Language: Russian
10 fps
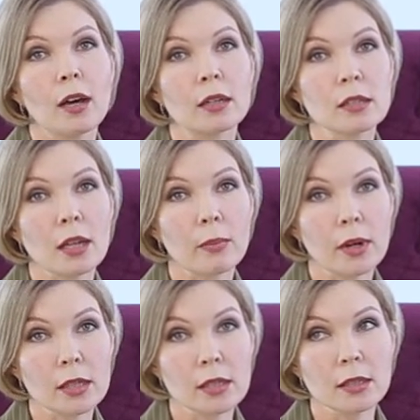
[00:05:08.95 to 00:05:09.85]

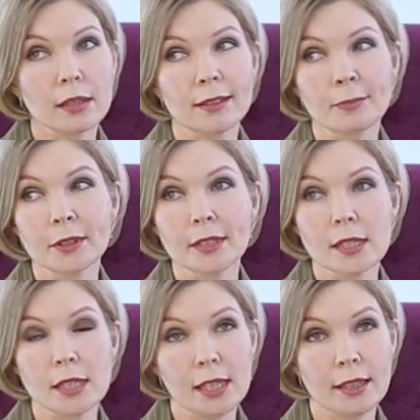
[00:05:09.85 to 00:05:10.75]
разнообразные
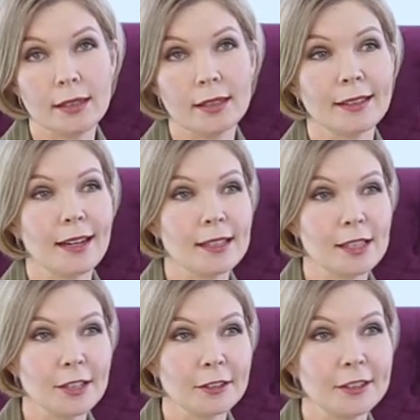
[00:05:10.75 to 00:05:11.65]
подразделения,
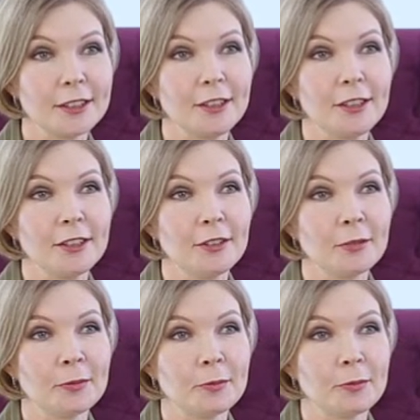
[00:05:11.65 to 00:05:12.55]
отделы, и